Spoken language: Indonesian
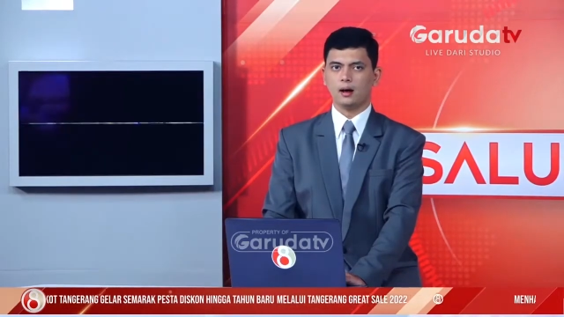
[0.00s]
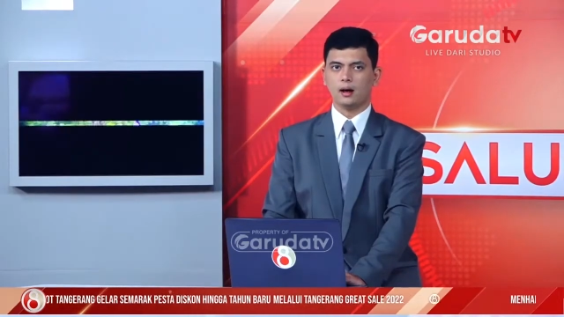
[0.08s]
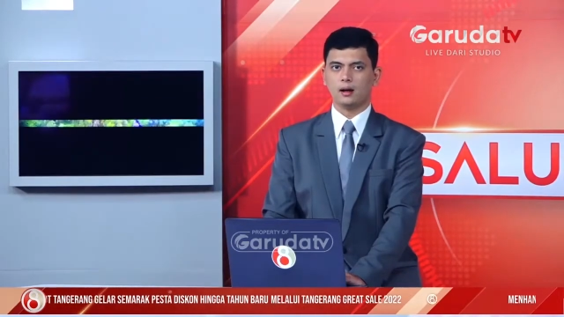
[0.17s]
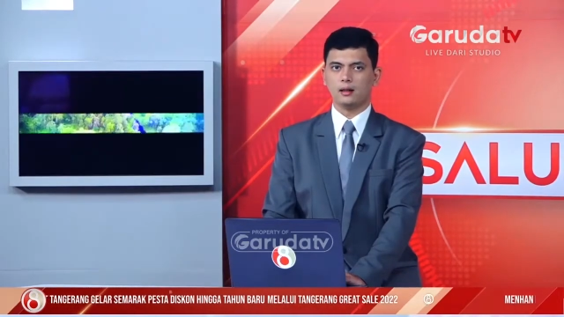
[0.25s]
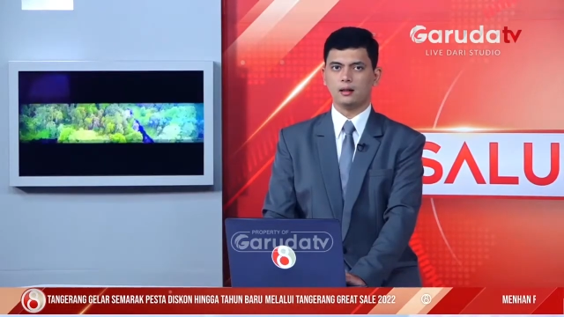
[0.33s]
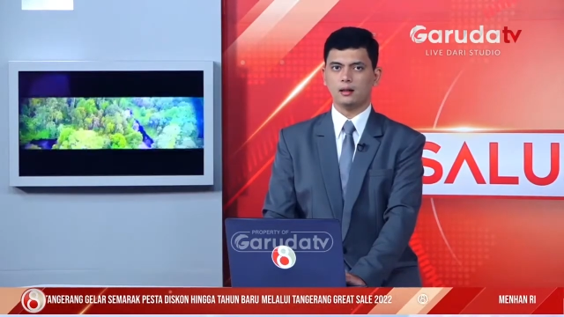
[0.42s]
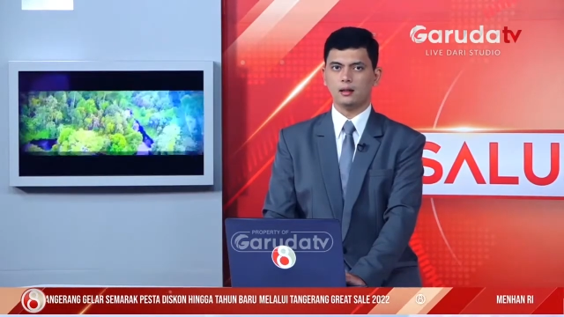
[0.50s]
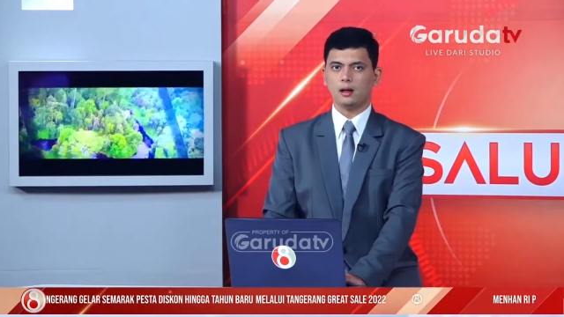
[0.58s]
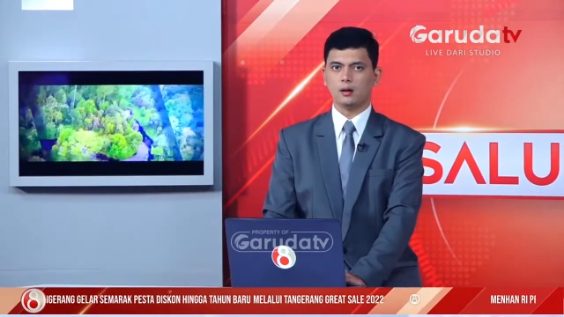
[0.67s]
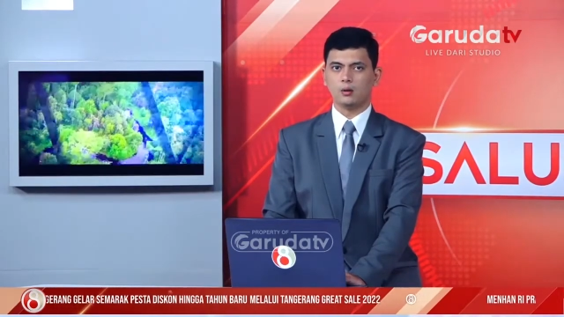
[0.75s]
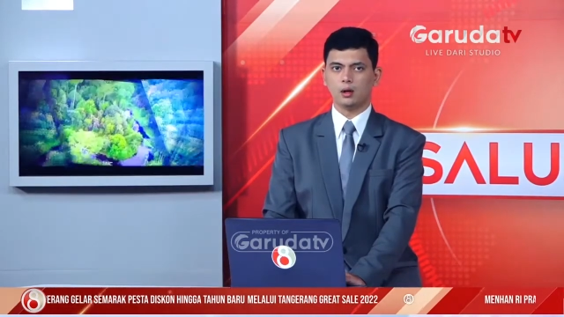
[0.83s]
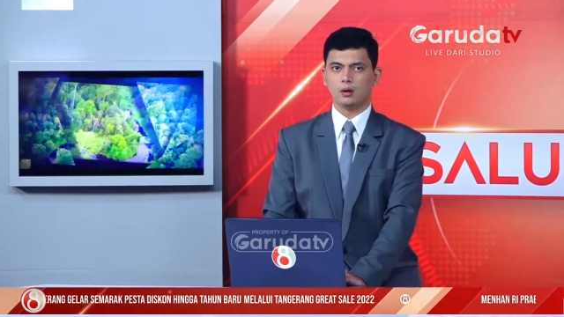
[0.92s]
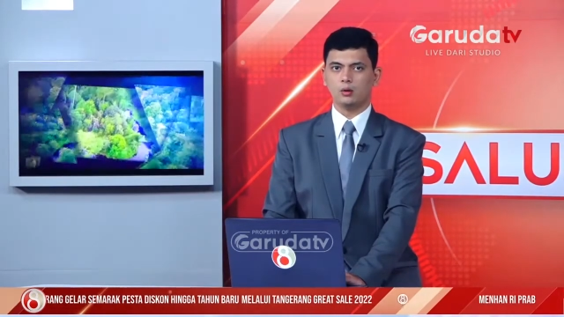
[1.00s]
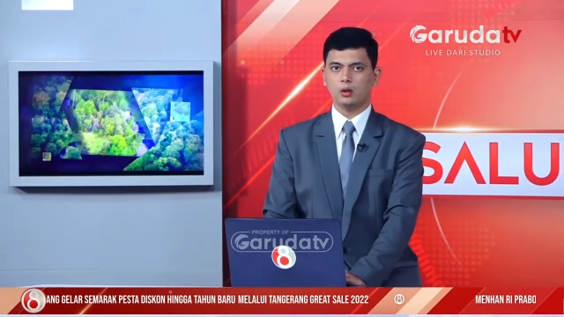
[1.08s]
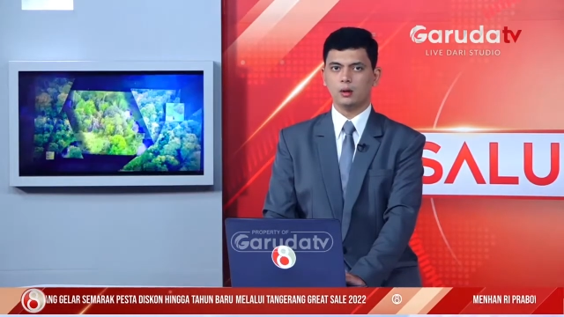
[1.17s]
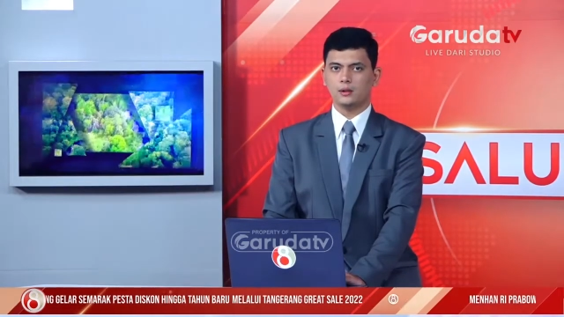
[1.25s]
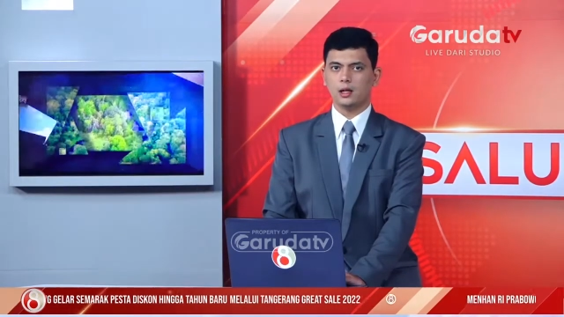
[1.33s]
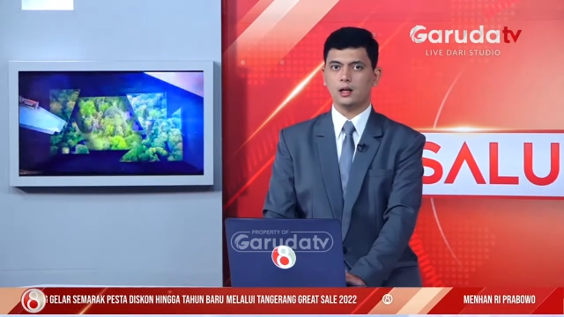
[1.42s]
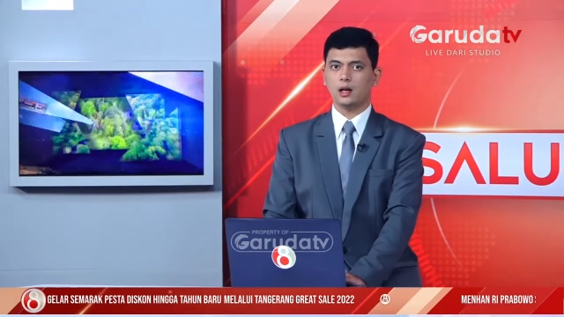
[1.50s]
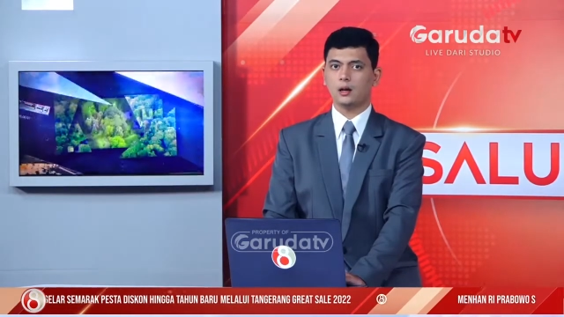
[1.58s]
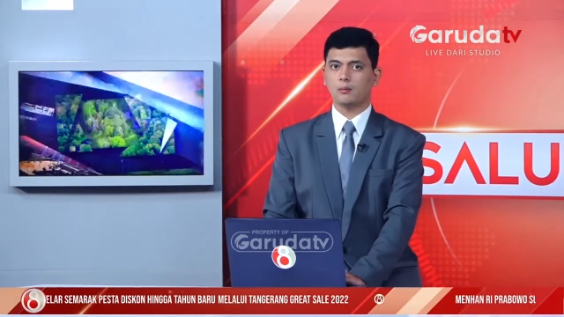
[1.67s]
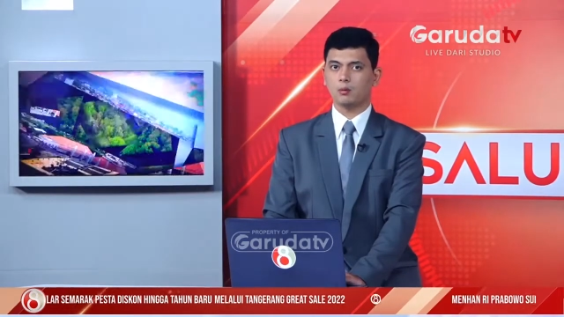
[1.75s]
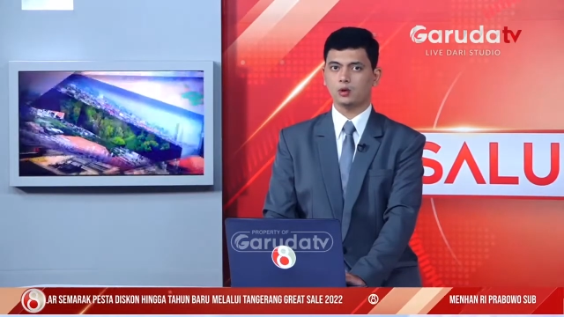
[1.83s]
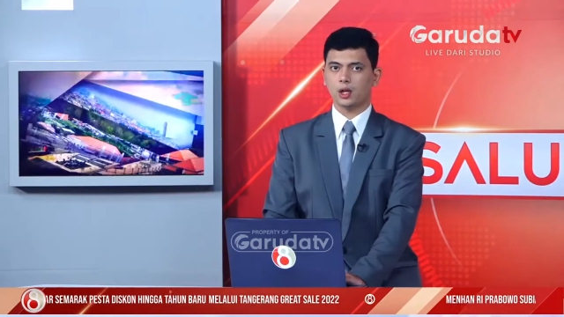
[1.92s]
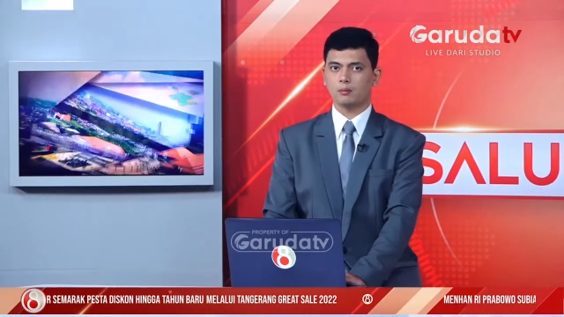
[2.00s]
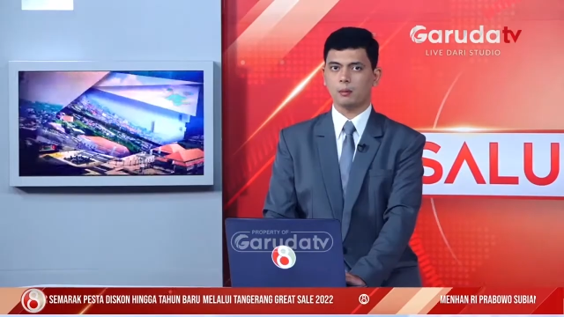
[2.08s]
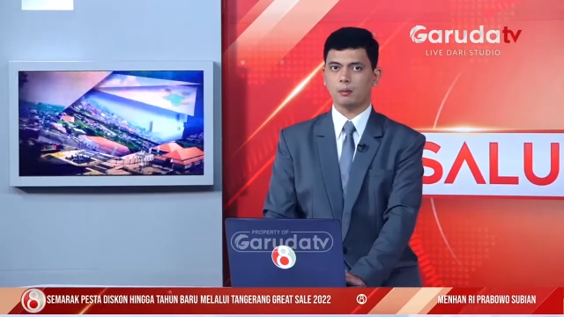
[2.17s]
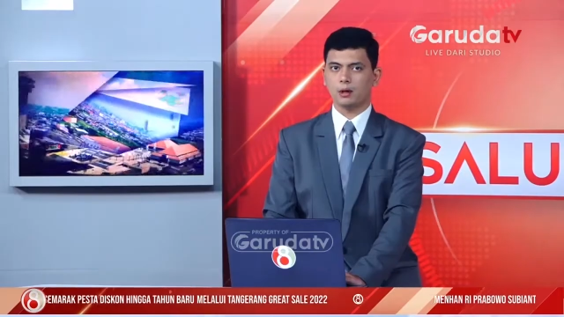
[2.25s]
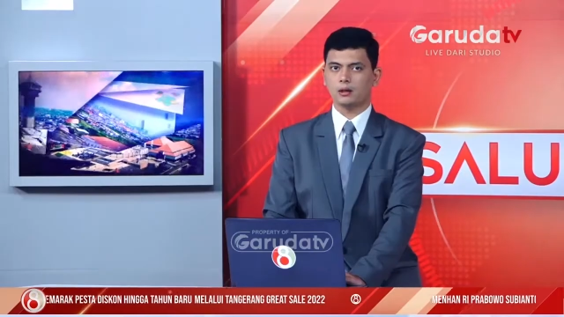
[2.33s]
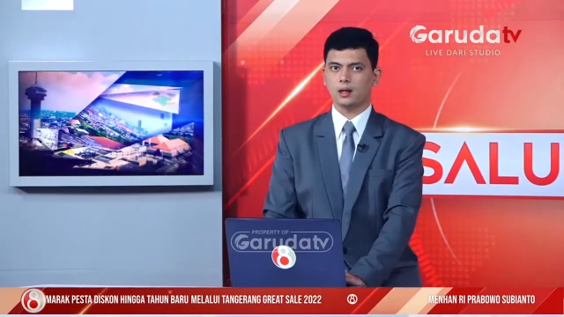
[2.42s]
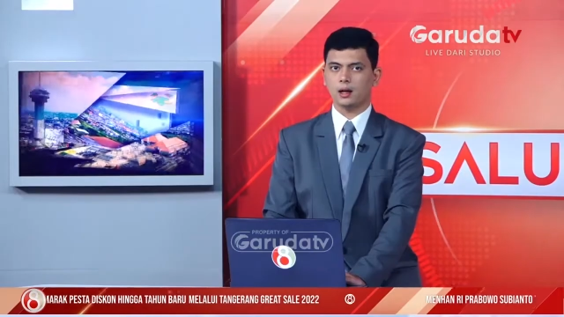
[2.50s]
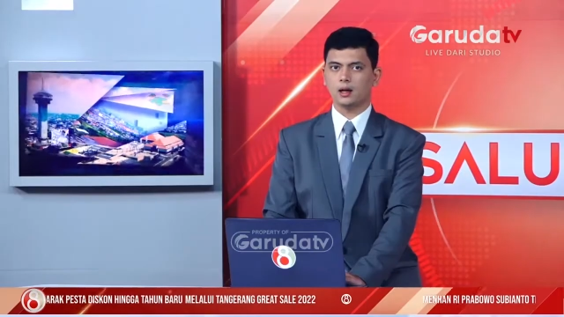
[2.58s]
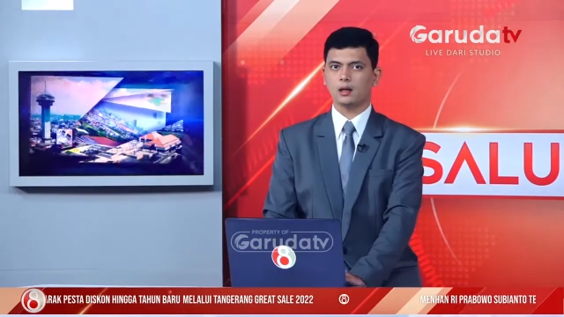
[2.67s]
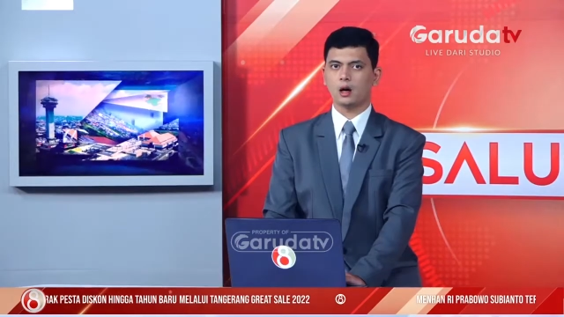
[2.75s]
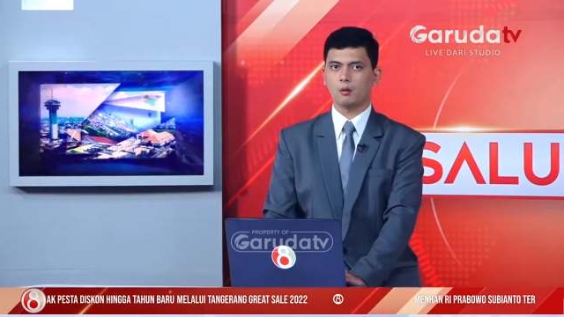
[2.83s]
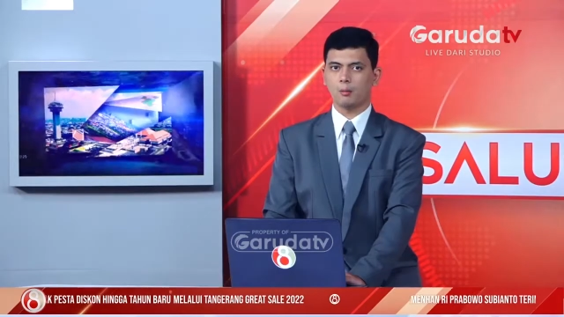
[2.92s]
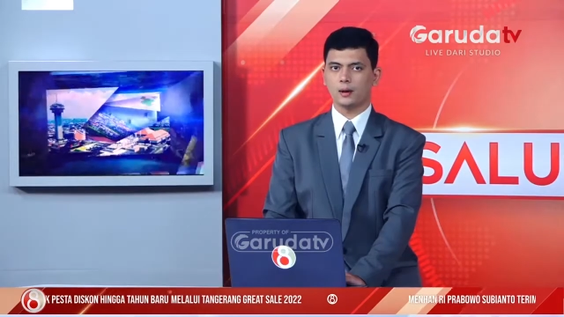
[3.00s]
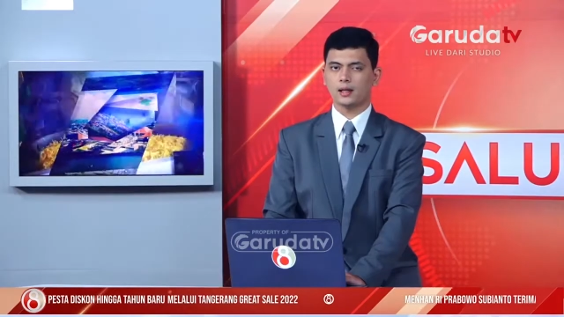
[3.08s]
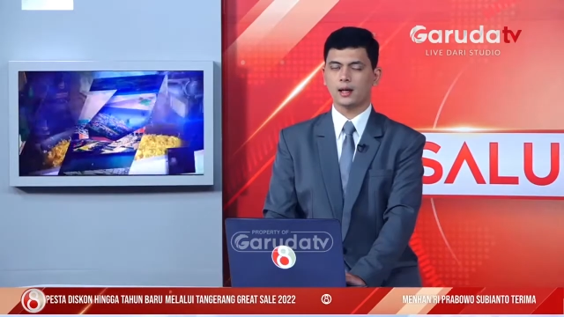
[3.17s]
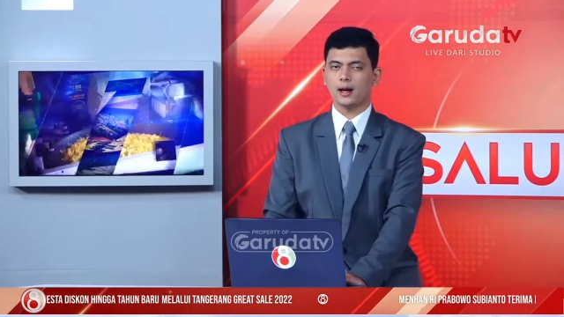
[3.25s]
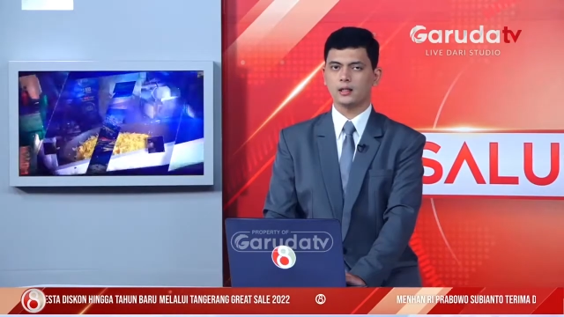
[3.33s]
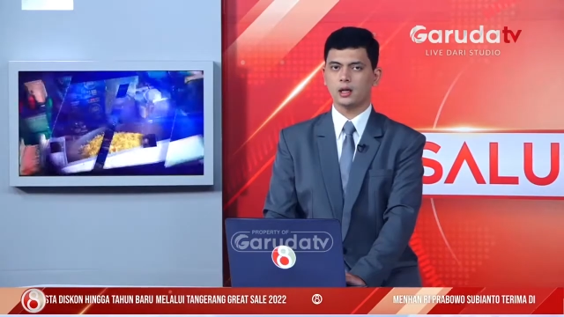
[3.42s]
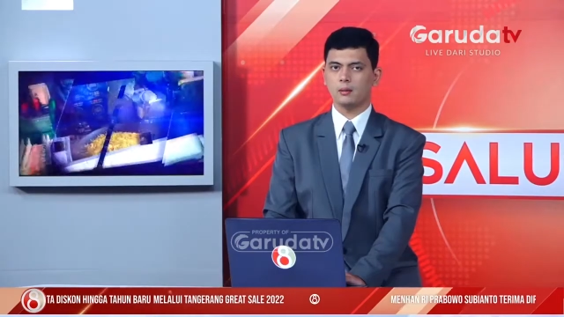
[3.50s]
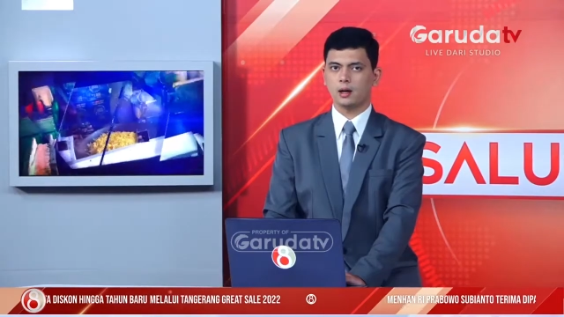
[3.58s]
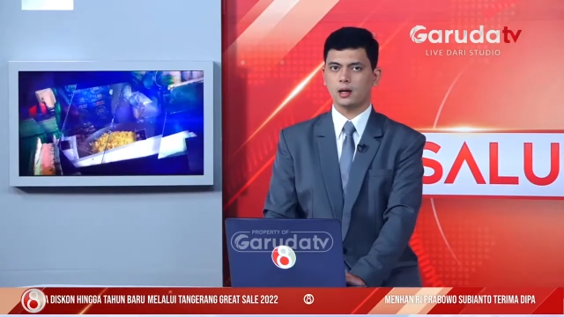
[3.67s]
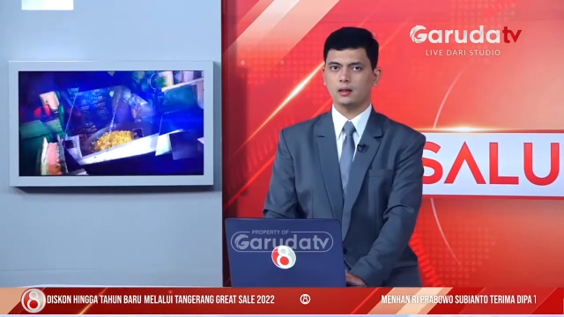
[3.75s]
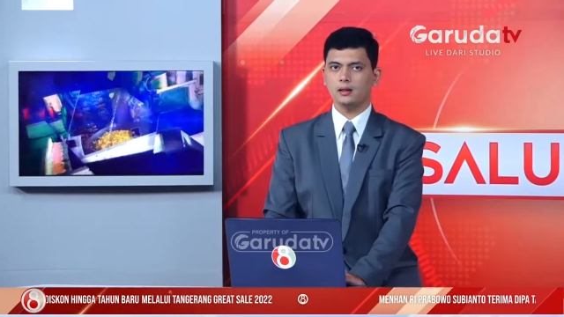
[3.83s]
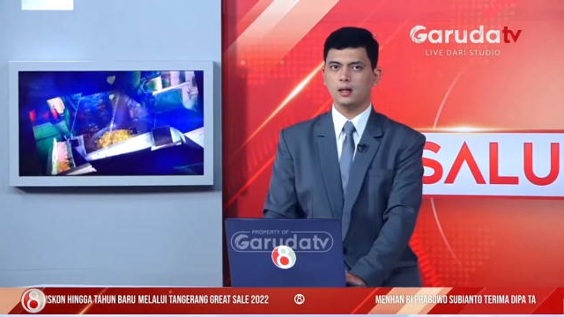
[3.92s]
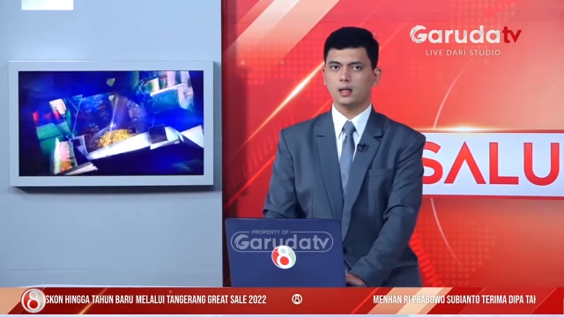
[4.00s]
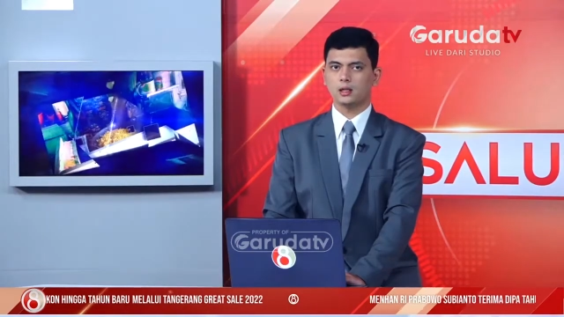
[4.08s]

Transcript: Hal ini dilakukan guna menjadikan pusat pemerintahan Kabupaten Aceh Barat